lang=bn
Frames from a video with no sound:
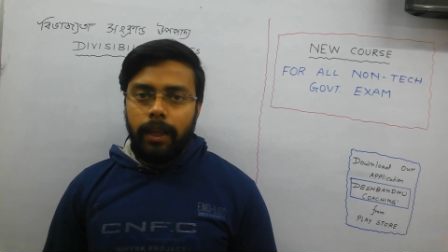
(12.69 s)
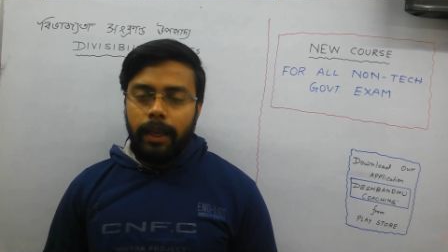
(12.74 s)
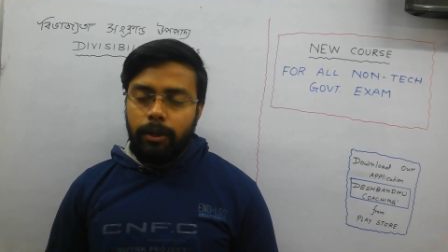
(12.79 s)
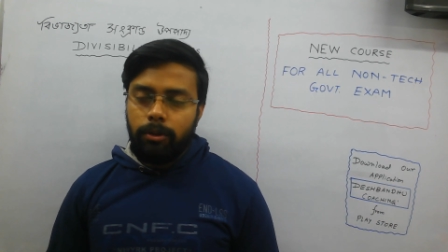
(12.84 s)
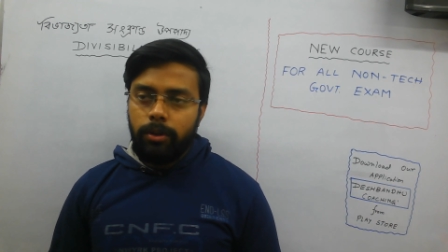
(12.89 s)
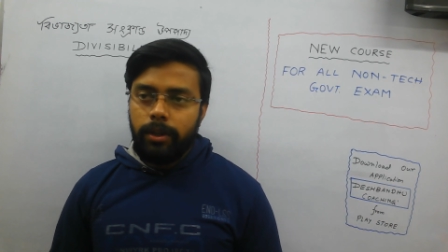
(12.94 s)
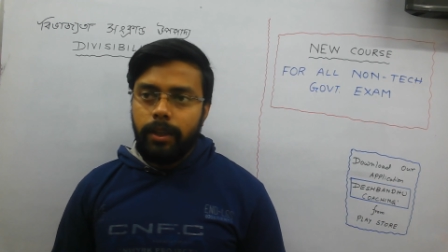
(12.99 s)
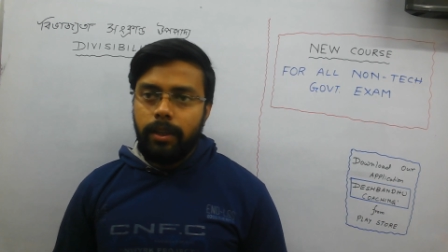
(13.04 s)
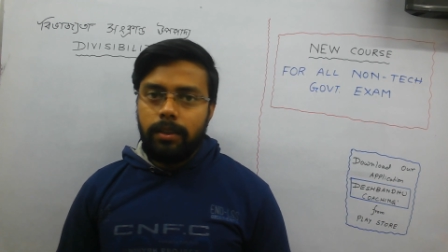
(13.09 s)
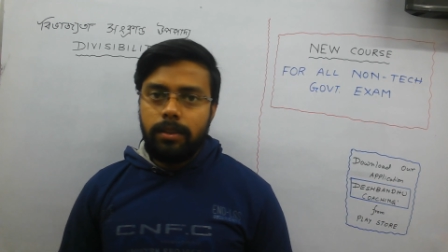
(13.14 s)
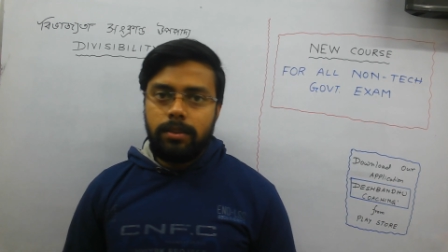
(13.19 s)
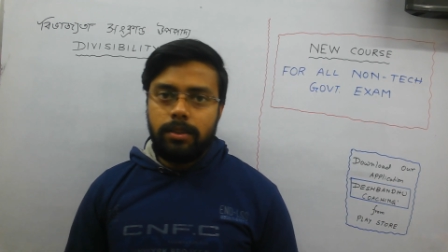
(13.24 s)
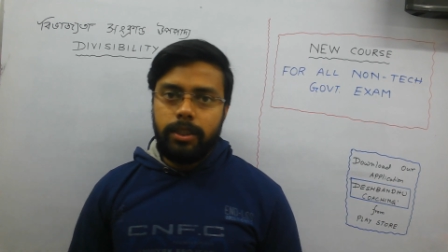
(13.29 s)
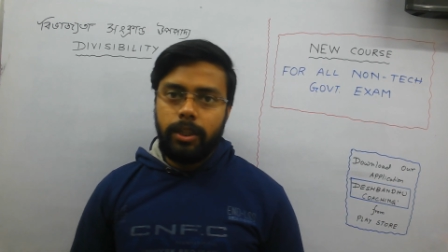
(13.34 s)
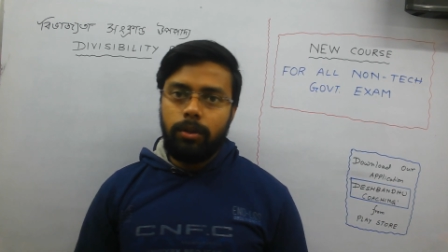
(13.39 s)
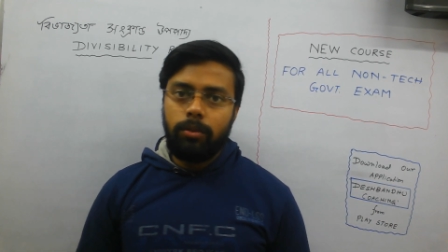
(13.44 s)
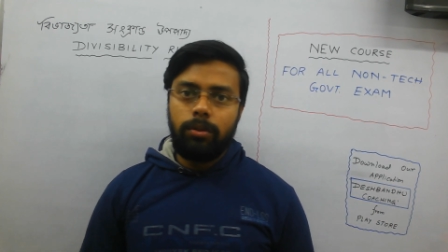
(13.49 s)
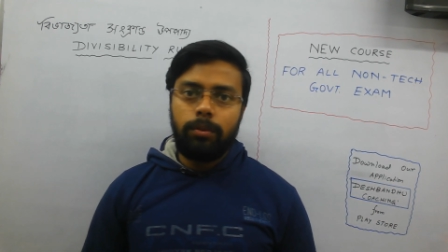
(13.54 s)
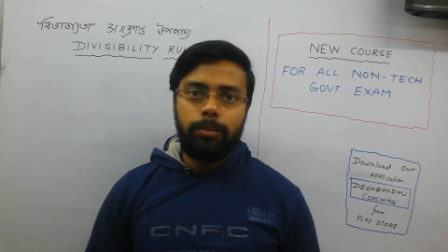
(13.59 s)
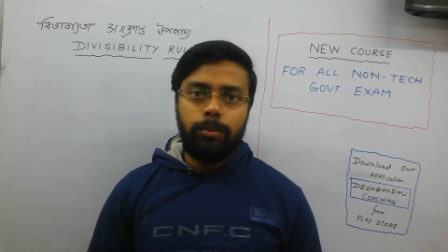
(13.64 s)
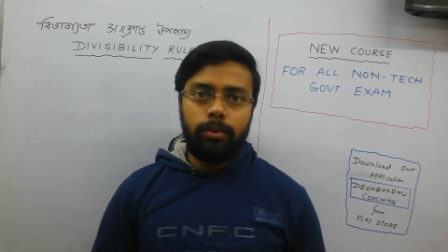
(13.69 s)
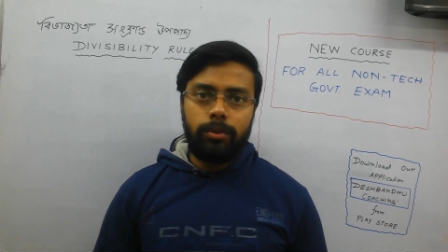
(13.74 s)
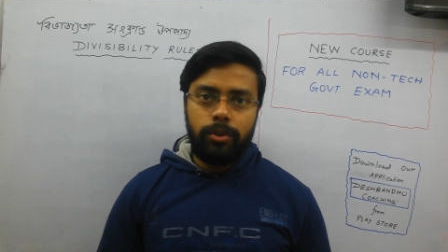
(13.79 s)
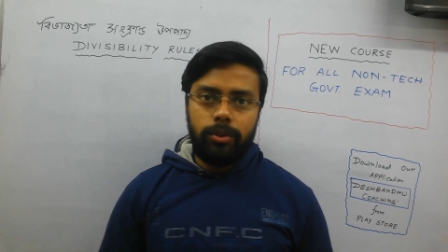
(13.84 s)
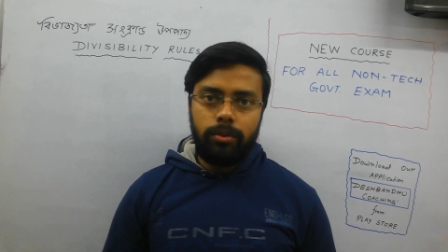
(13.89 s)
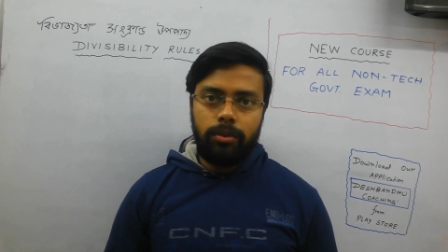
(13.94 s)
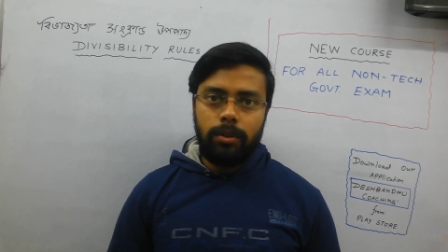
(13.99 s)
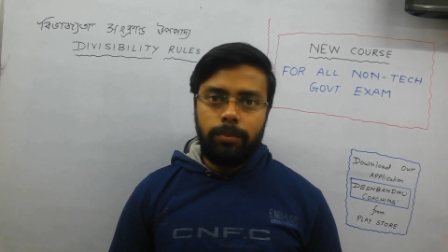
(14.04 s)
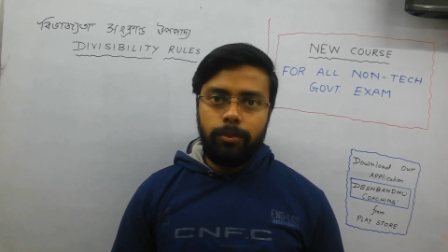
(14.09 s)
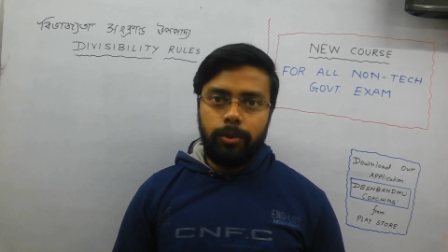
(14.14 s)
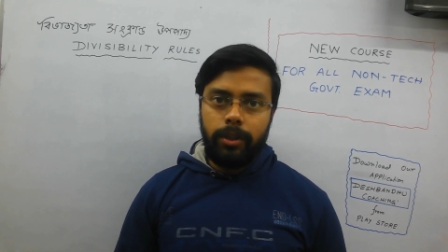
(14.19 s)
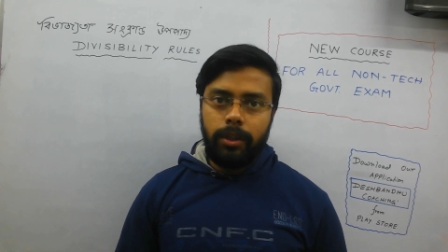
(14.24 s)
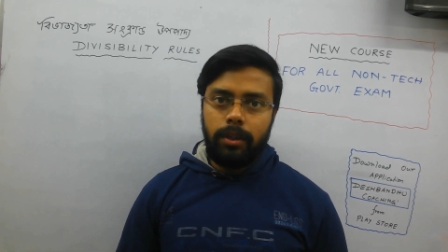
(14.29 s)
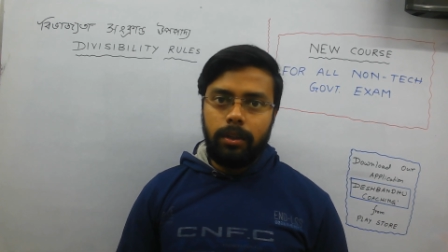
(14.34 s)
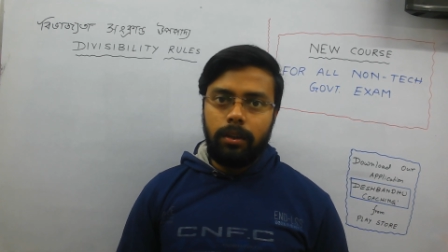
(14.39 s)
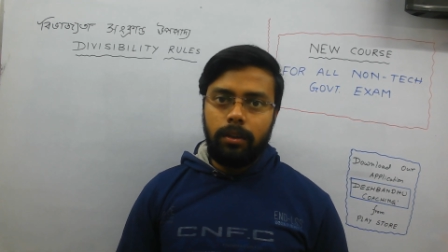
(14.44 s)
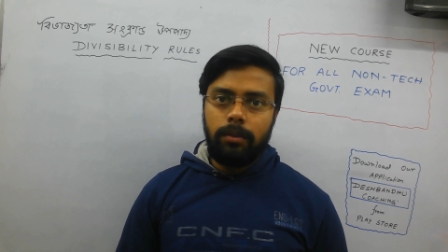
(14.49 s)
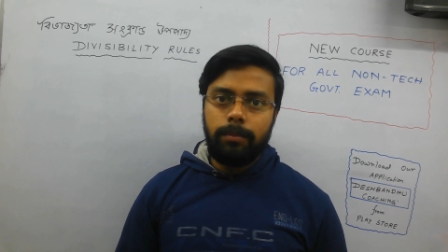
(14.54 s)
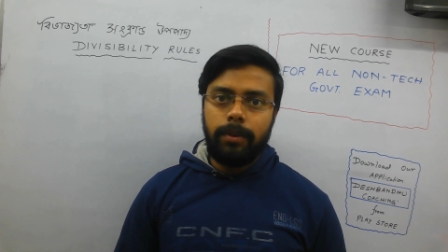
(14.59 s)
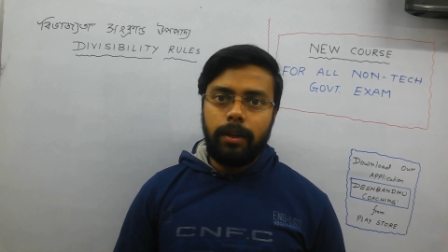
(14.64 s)
এগুলি যে কোনো প্রতিযোগী
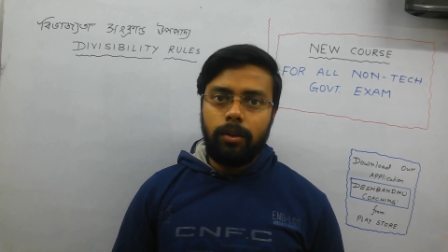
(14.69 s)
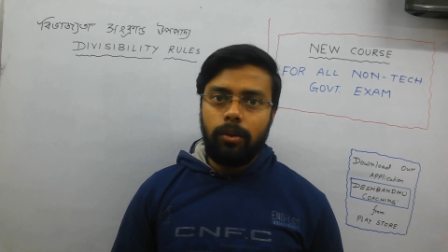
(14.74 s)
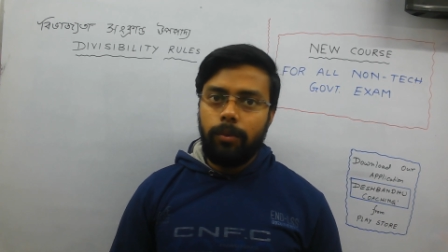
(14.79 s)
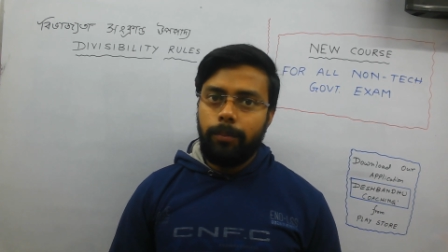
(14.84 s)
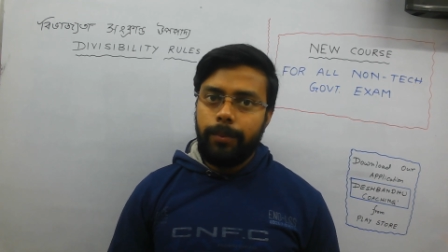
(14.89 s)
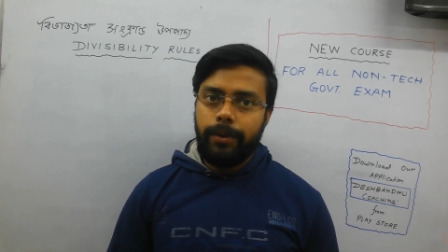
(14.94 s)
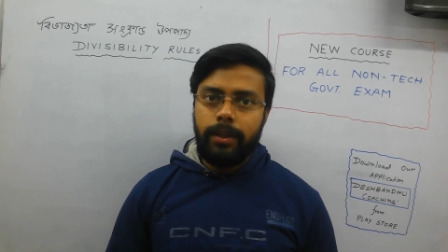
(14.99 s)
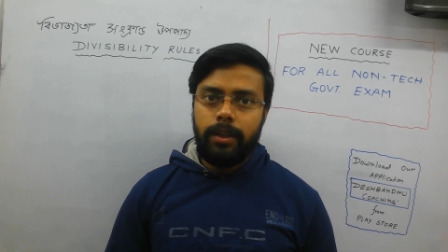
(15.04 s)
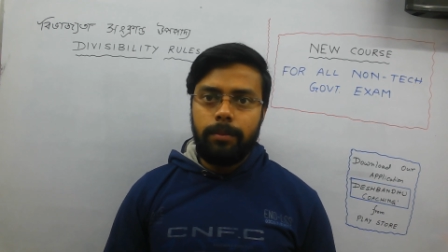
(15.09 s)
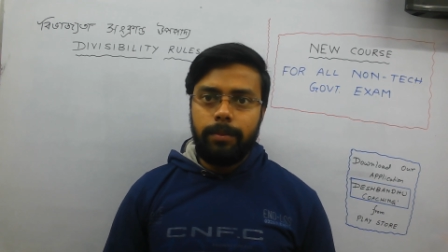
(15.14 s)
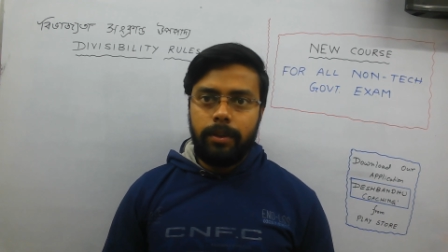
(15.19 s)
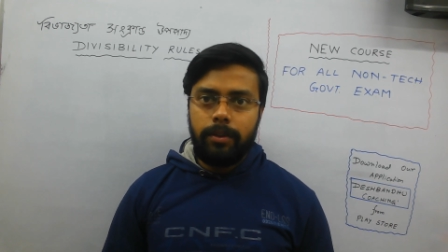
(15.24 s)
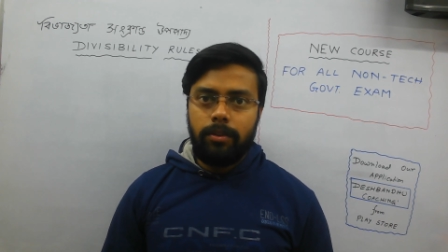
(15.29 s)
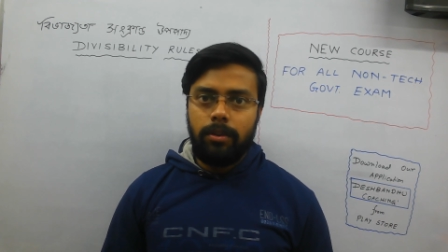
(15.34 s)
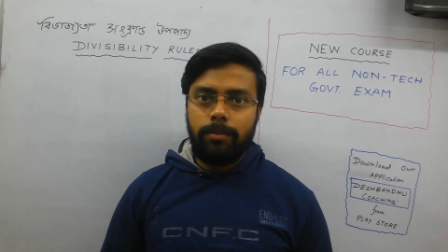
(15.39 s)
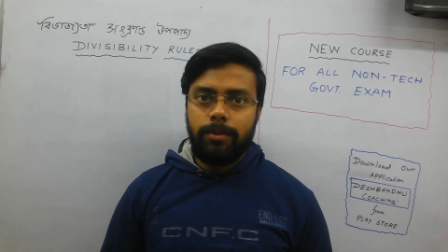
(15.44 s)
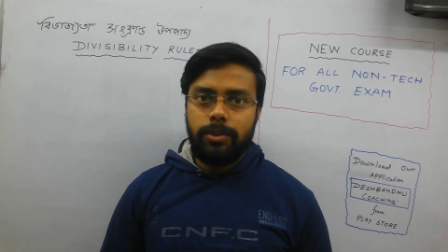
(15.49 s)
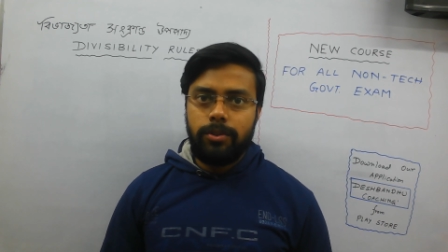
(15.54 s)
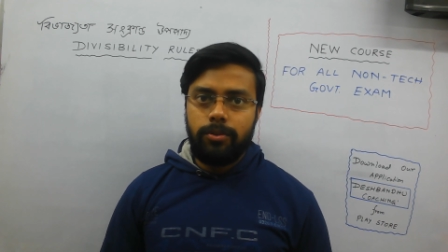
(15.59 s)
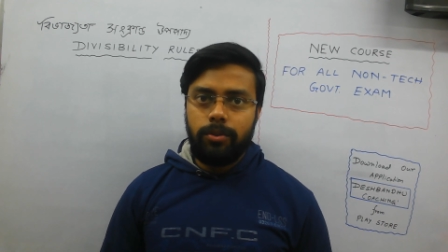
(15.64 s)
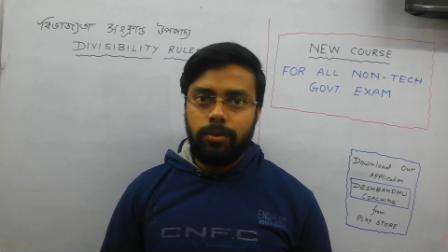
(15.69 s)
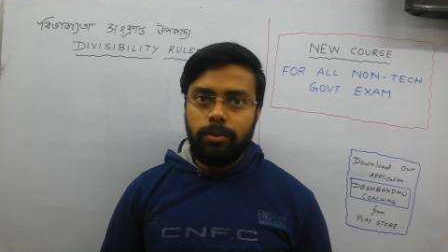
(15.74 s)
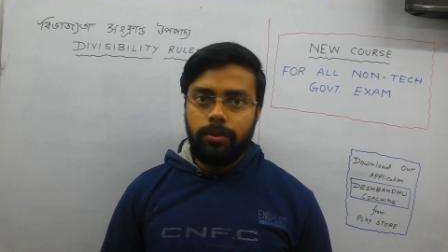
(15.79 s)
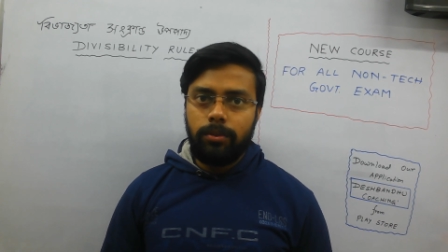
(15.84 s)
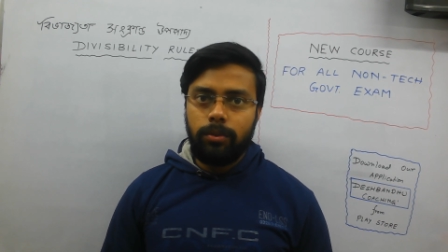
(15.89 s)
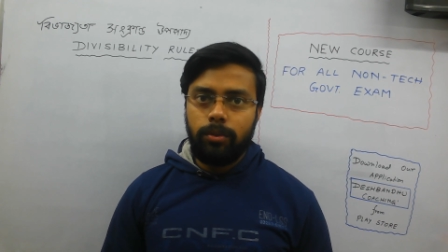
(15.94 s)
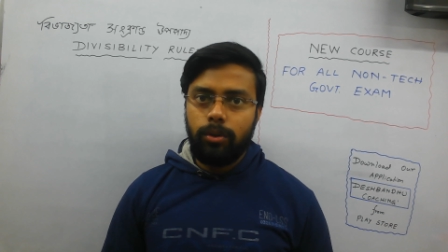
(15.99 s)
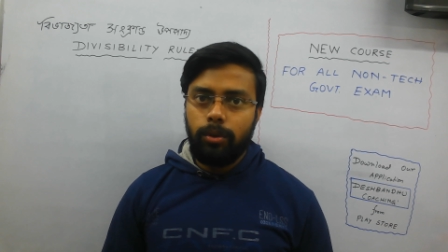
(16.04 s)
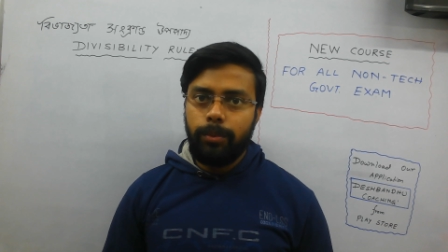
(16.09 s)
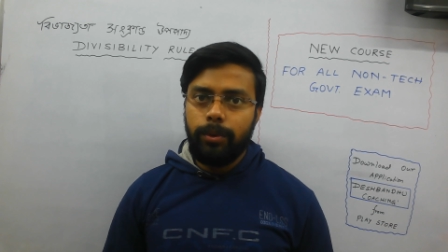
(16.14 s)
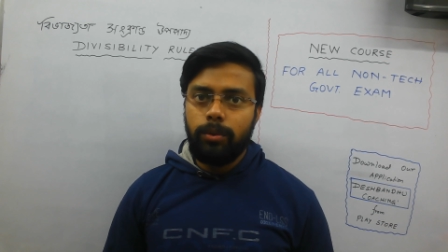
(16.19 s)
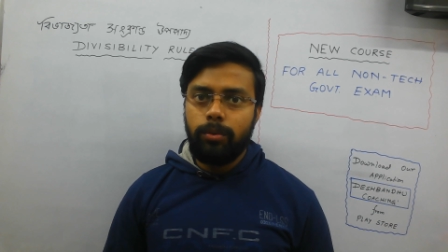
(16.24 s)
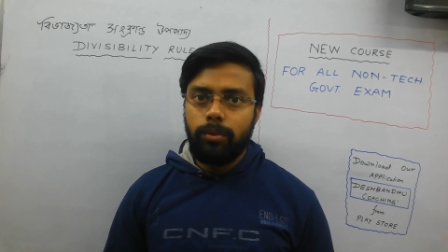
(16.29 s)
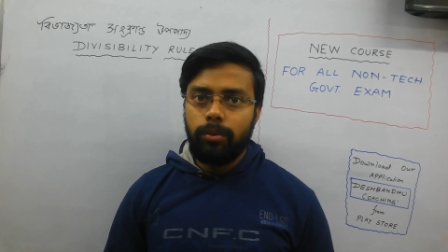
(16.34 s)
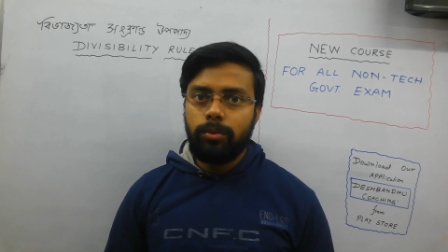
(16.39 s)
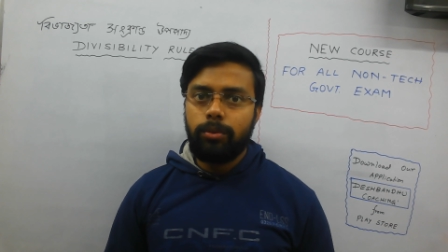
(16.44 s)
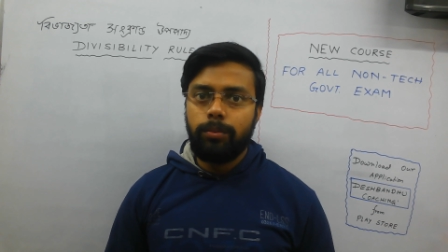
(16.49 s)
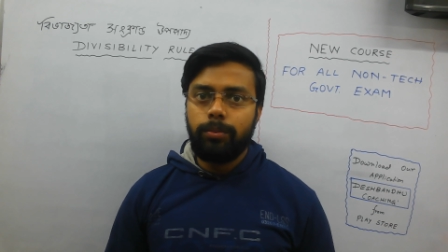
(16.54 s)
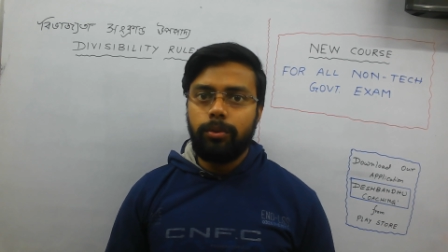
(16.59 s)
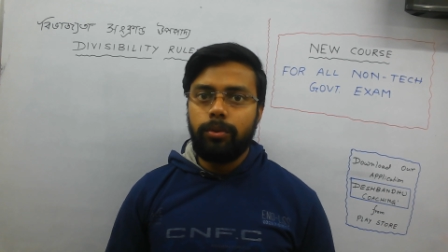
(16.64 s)
পরীক্ষা বা কম্পিটিটিভ এক্সামের জন্য খুবই
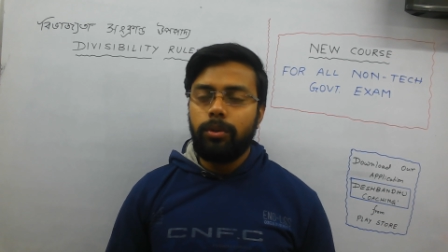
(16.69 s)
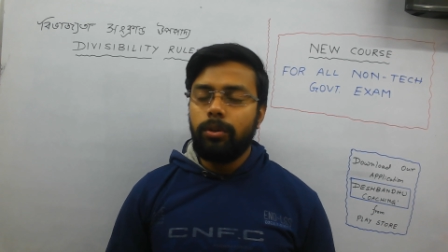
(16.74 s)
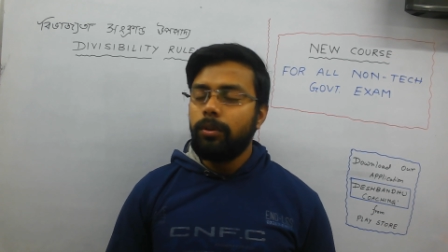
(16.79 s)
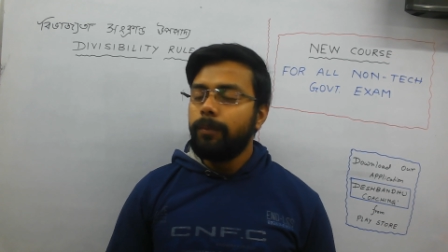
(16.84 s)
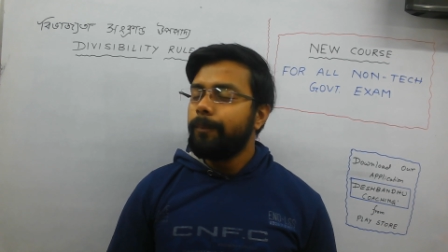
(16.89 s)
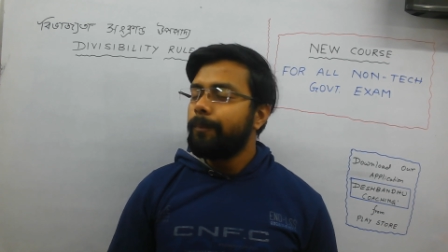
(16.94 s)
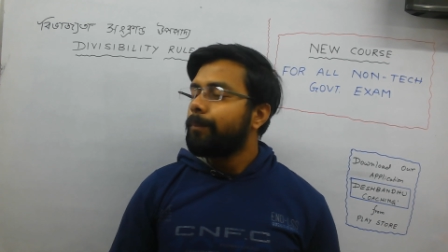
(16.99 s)
গুরুত্বপূর্ণ